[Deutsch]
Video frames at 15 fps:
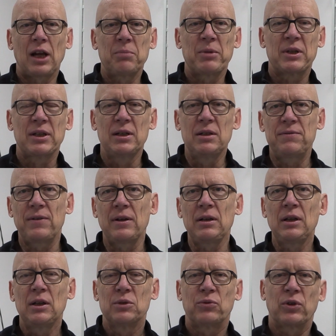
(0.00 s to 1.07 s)
dann mit Hilfe
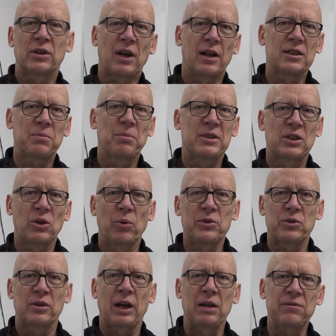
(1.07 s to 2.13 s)
von
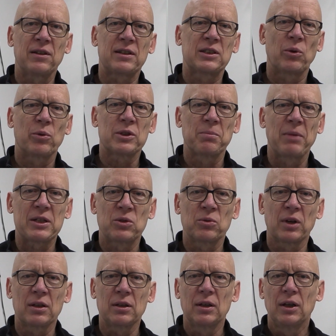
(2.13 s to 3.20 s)
Transmissions- und
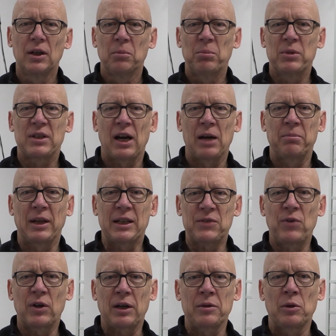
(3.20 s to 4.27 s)
Reflexionsmessungen mit einem
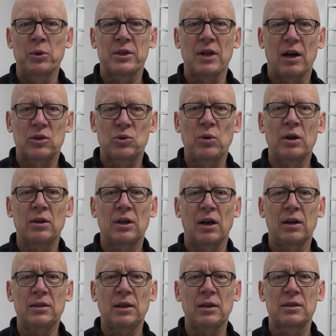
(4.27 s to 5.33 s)
Netzwerkanalysator
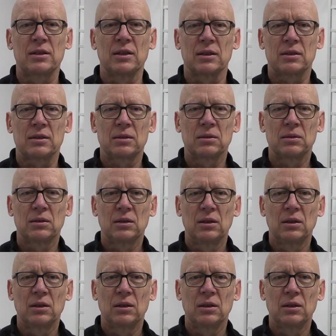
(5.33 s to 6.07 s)
charakterisiert.